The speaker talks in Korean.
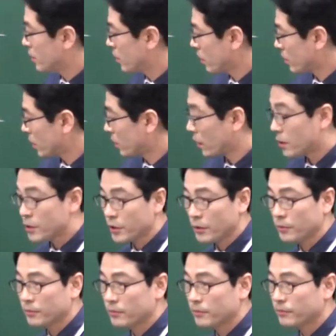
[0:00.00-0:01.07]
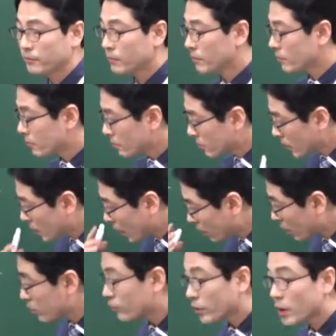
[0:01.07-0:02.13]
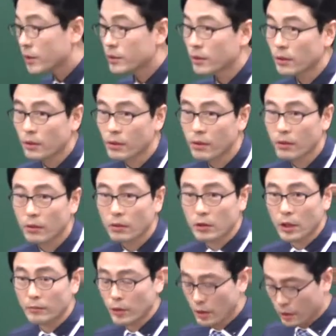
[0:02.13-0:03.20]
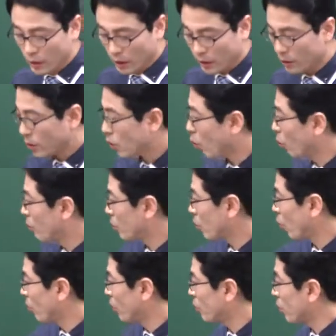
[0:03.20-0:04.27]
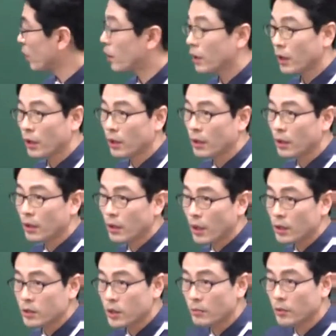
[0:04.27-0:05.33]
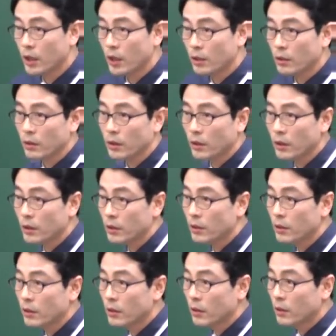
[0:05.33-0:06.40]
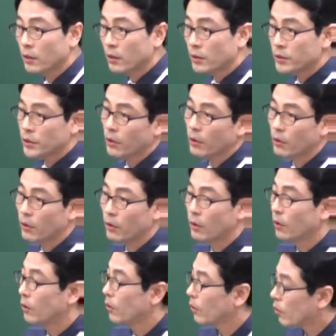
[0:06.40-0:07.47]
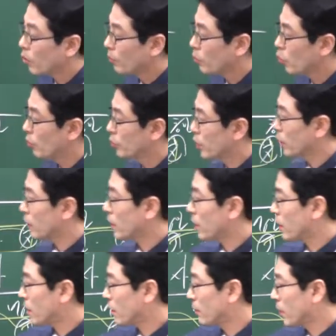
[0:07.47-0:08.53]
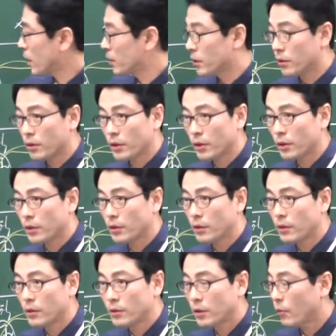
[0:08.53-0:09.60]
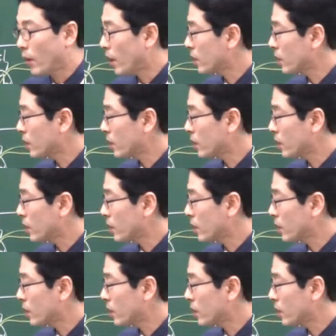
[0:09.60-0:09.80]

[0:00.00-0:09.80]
지역 다 다르죠? 그래도 할 수가 있어. 어떻게 하면 되는데? 이렇게 옮겨오면 되니까. 같이 하면 되니까 이렇게. 그렇죠? 그럼 옮겨오면 된다 그 말 아니에요 이렇게. 근데